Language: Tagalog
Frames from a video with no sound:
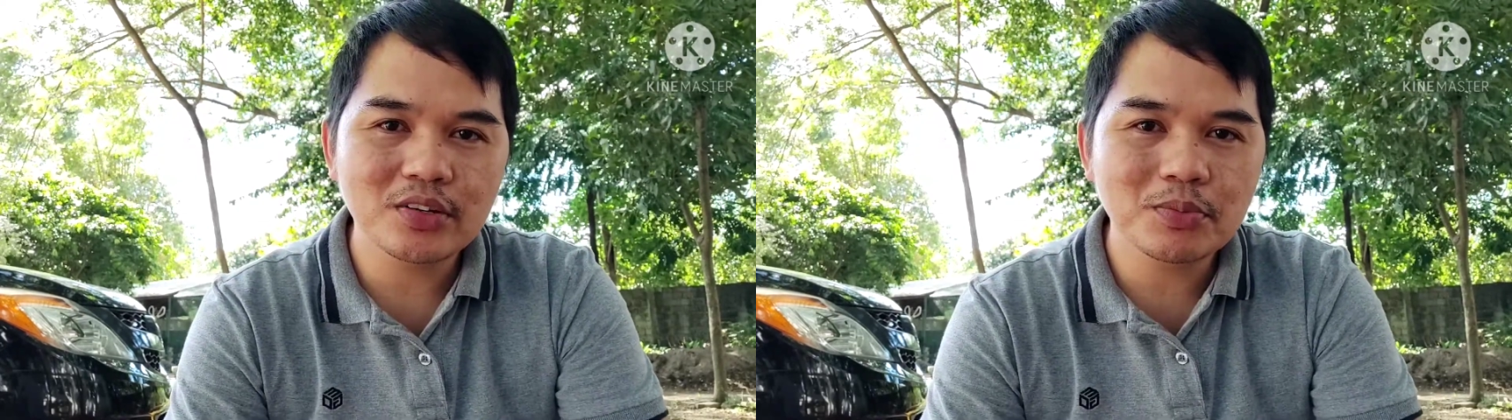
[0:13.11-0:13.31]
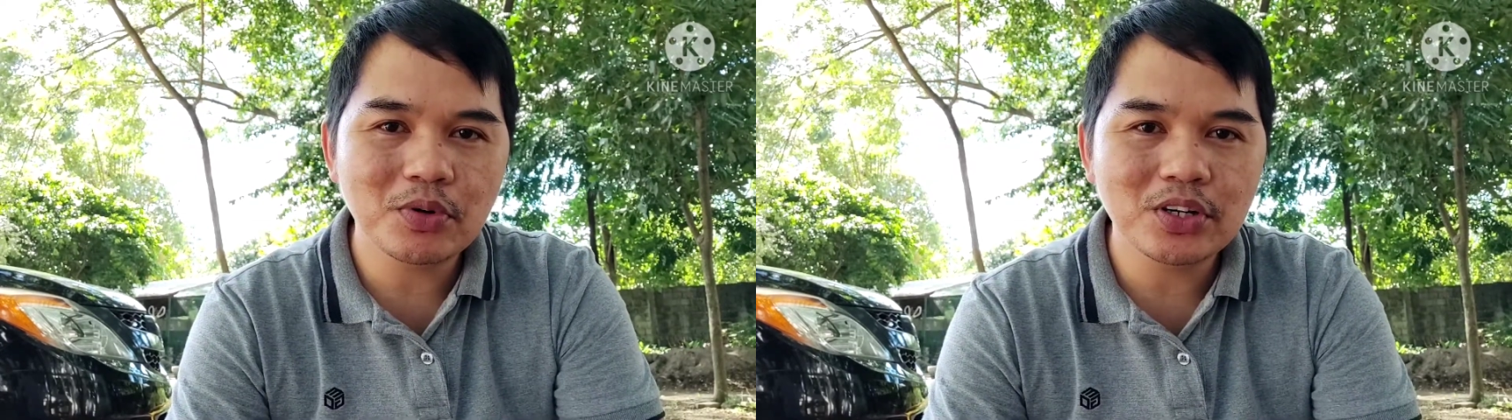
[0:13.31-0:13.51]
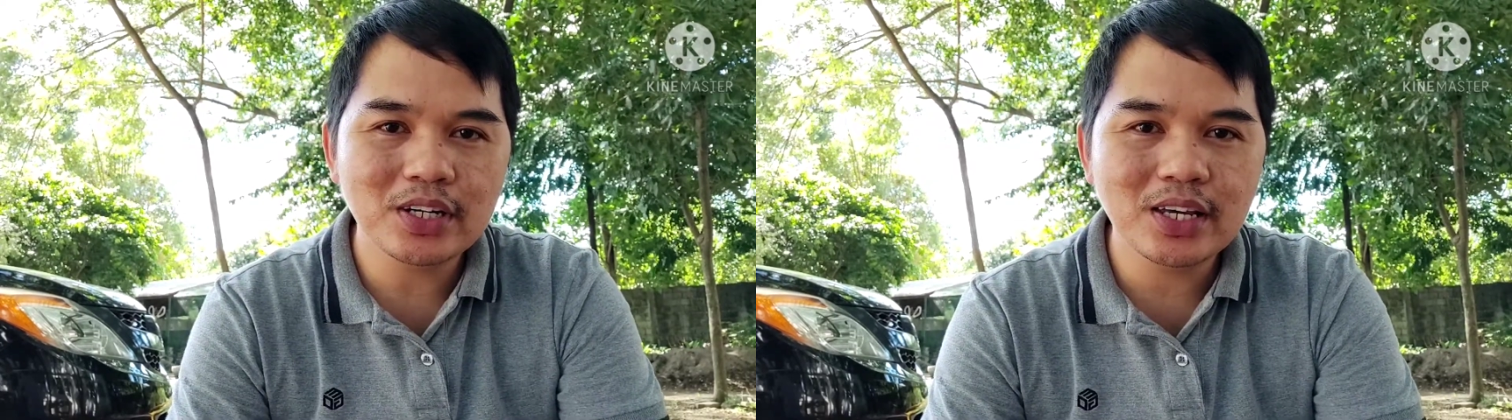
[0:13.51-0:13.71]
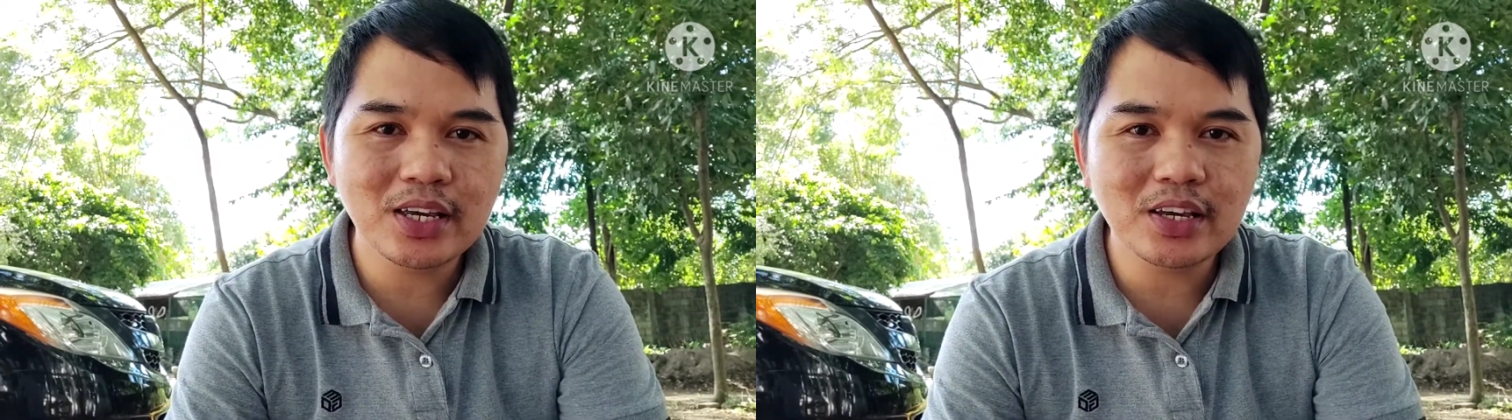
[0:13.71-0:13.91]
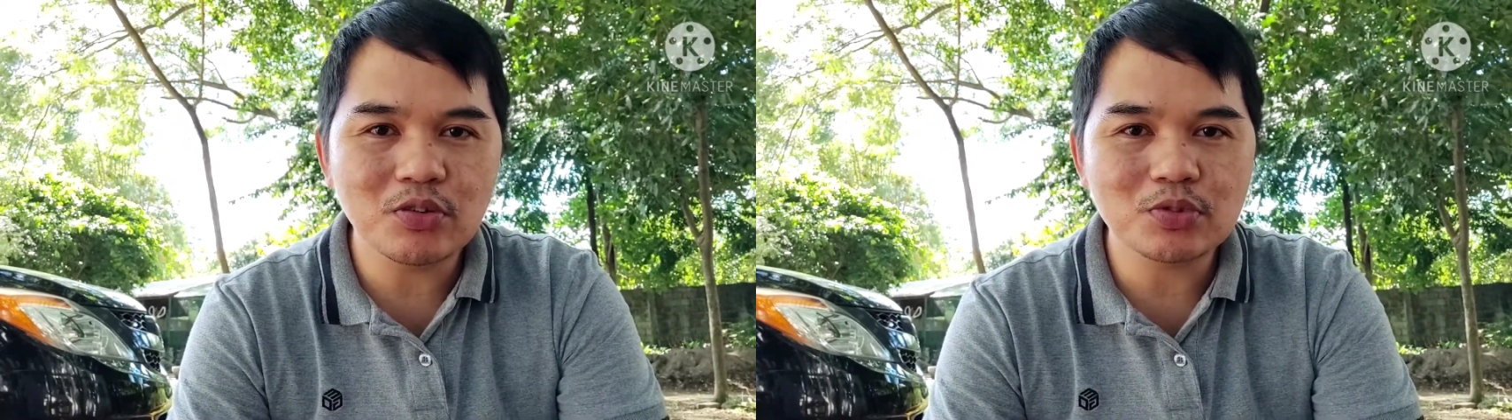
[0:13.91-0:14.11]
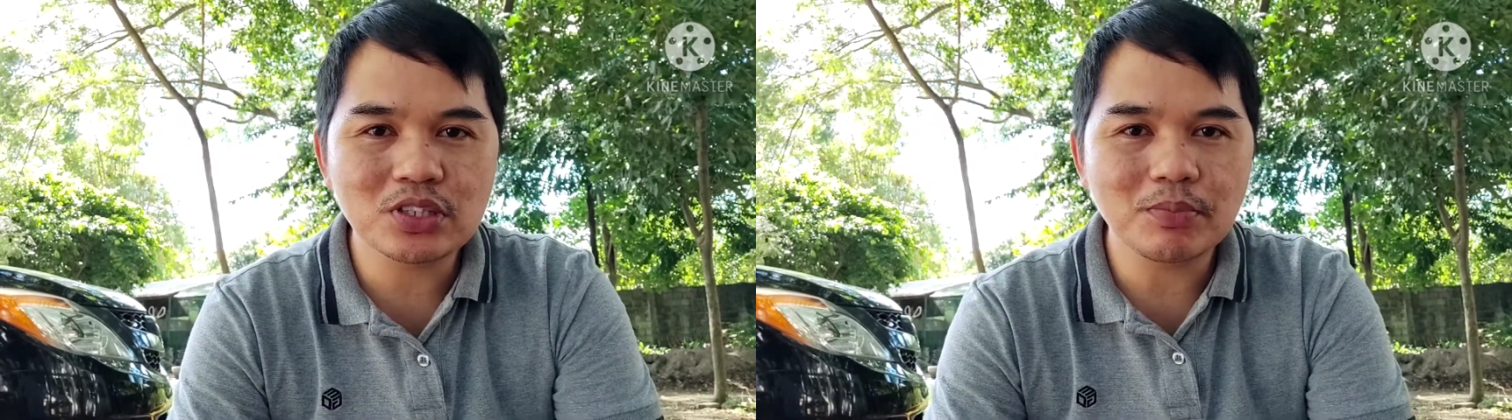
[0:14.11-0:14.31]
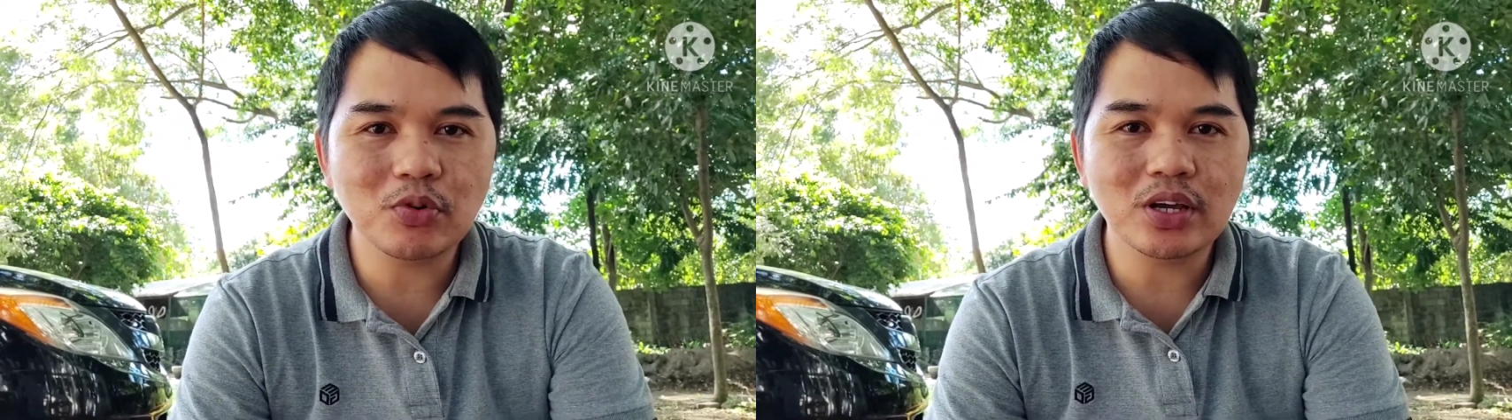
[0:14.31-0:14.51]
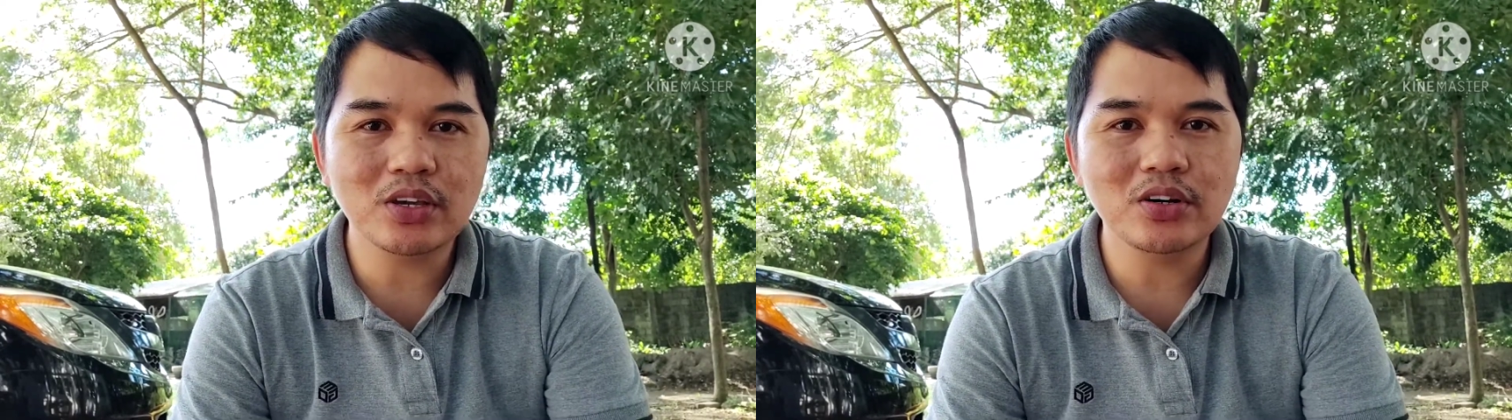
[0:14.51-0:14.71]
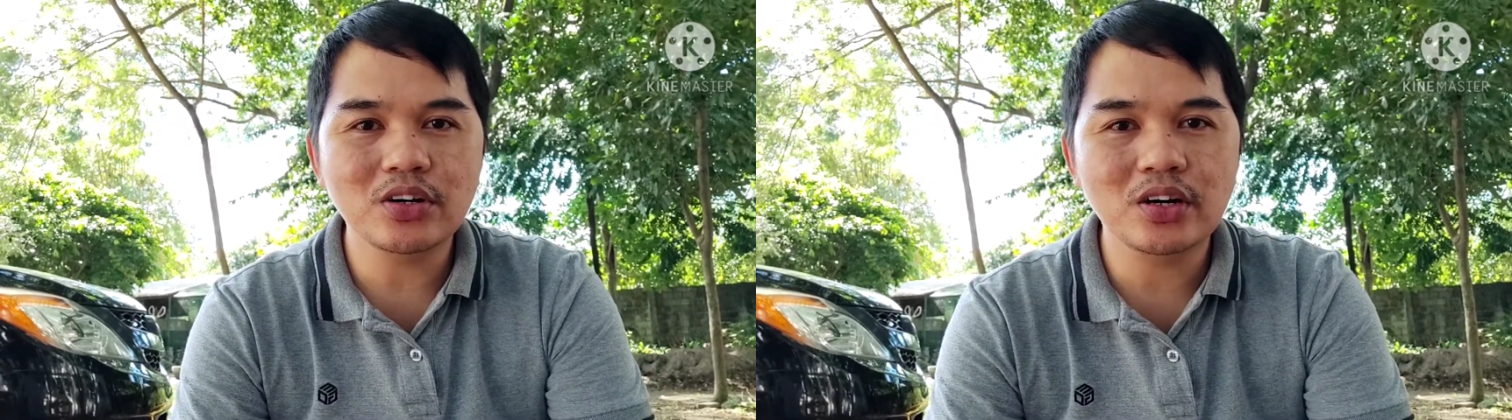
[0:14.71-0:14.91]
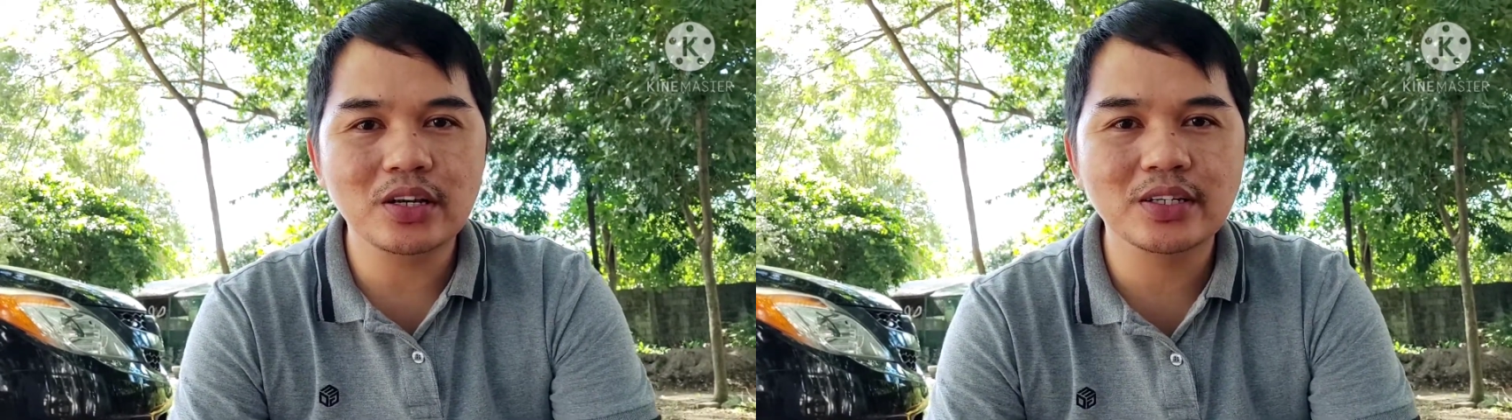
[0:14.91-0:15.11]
good morning. Kumusta po kayo?